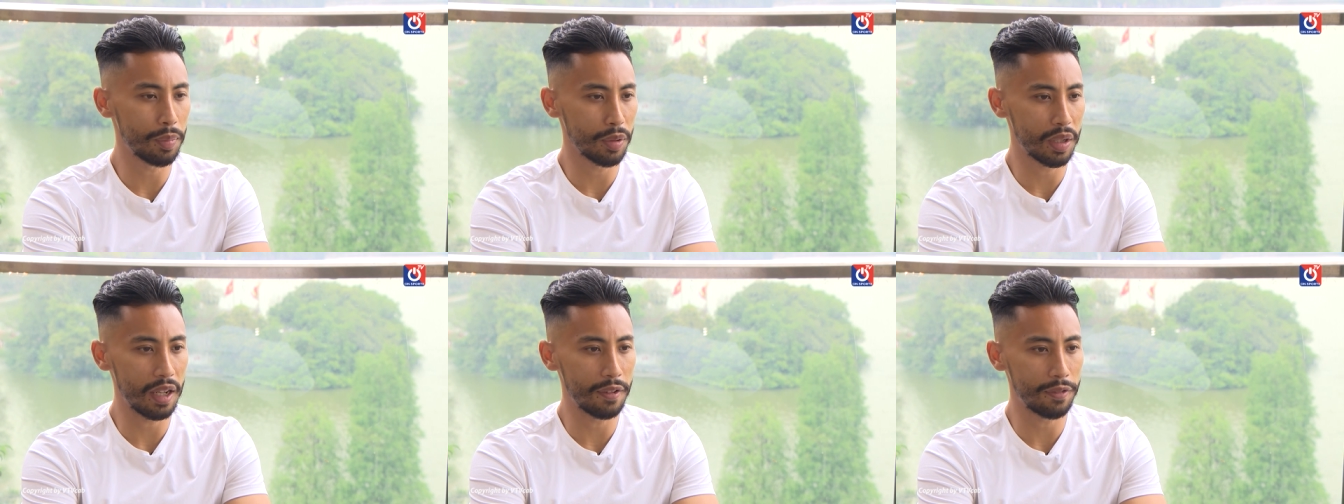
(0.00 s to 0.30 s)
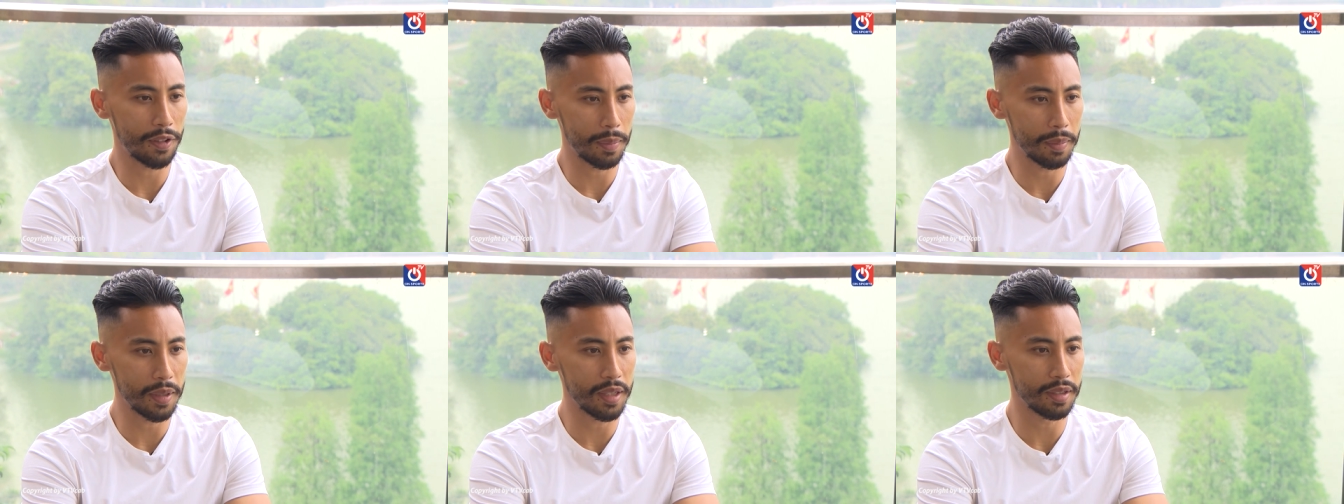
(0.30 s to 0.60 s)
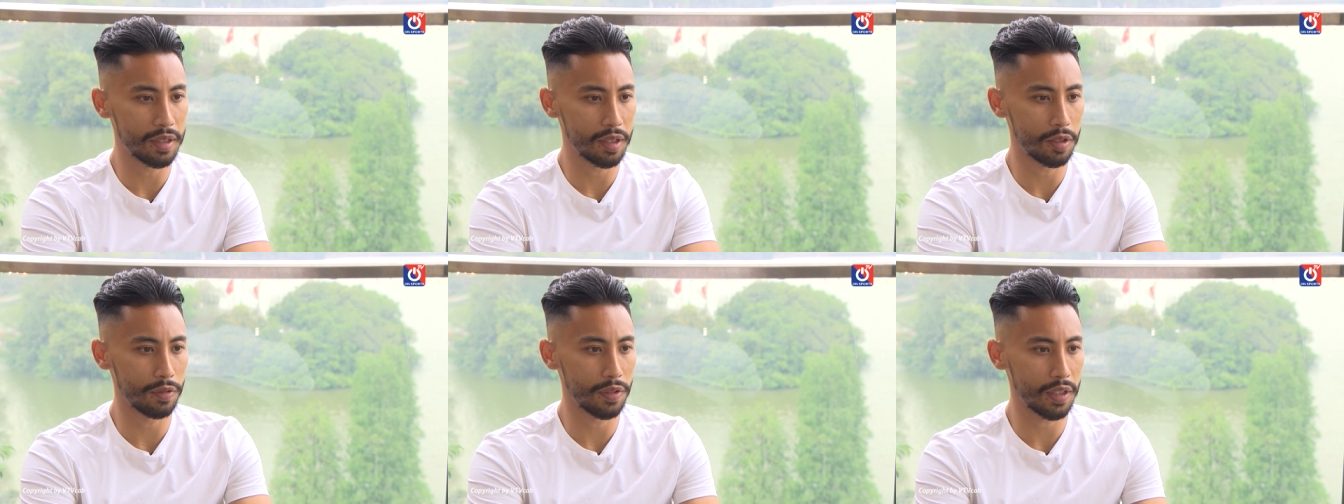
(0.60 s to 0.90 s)
Tôi muốn
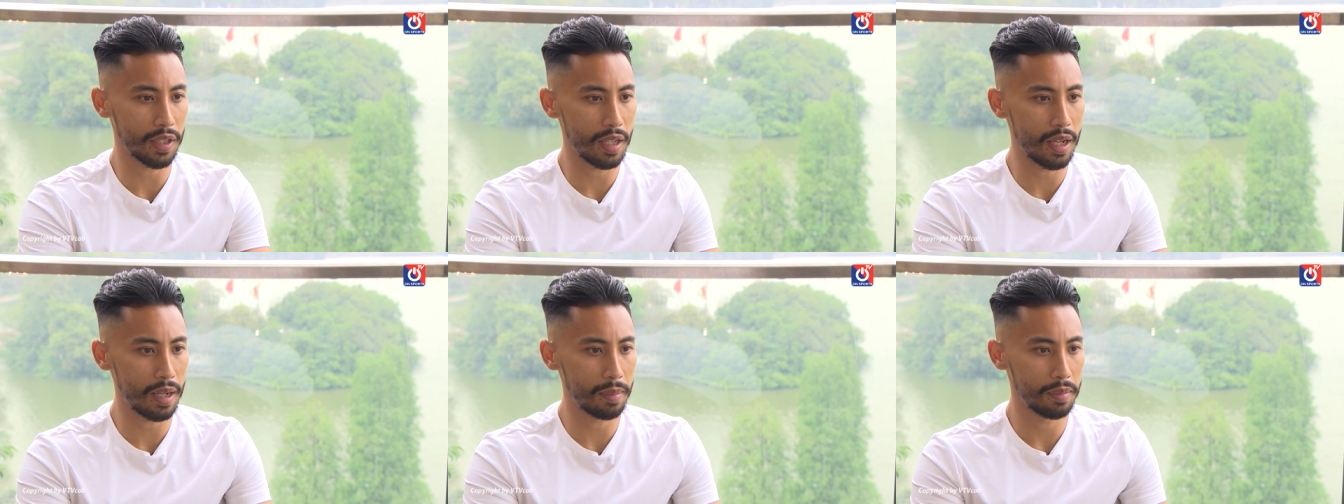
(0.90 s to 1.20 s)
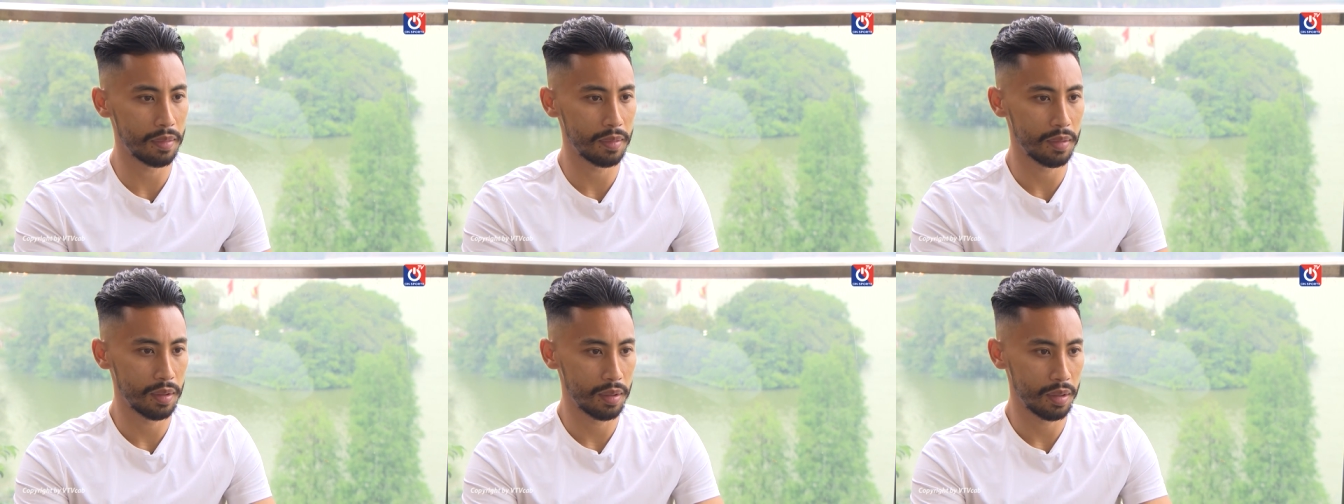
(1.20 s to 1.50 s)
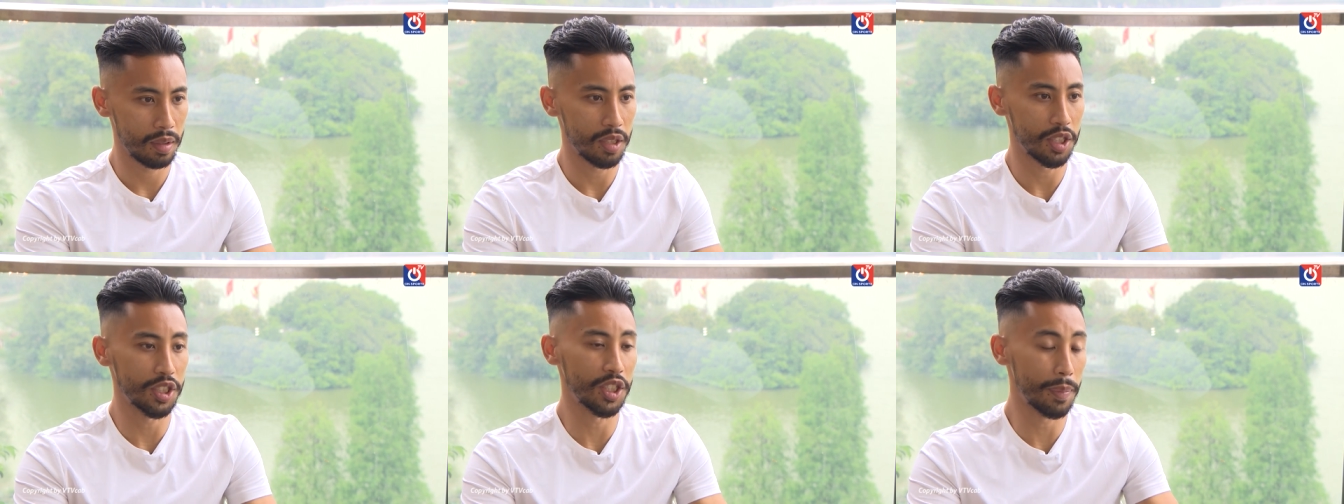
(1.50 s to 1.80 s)
chơi ở hàng đấu cao nhất
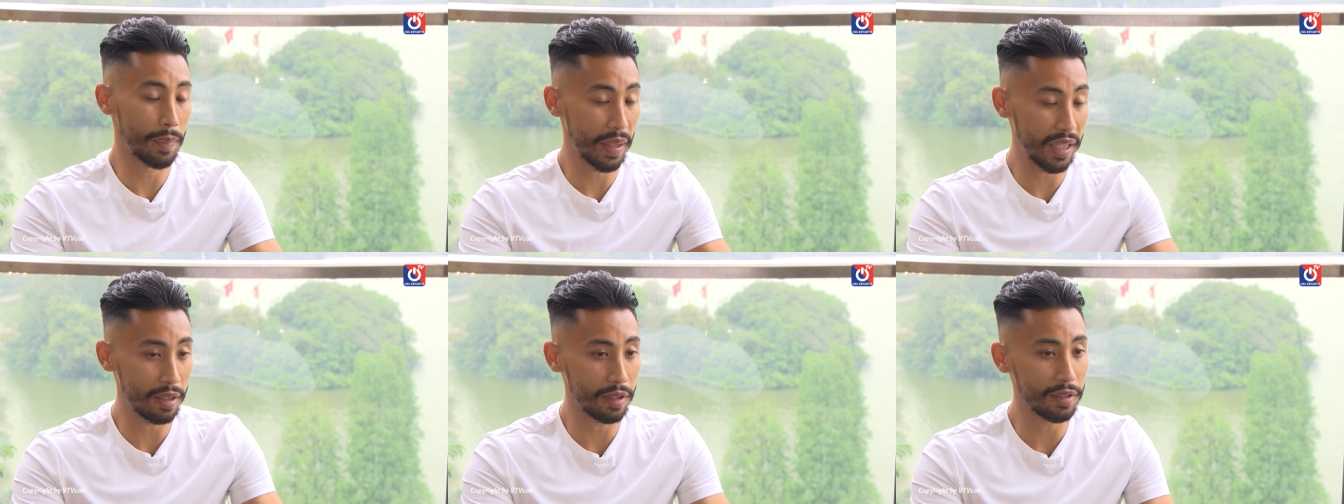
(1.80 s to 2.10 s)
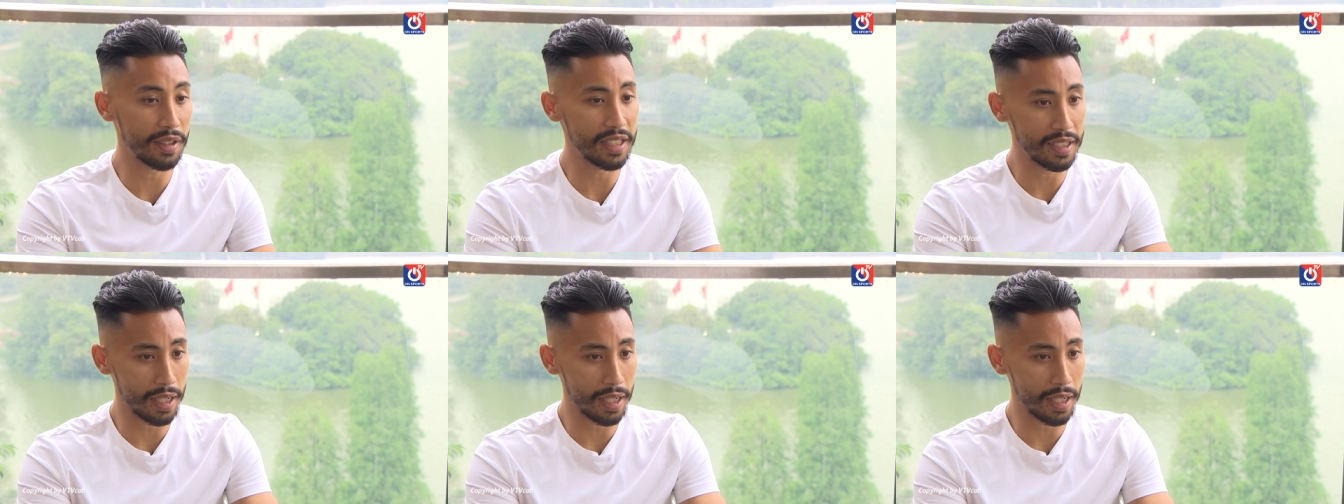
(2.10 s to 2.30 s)
tại Việt Nam.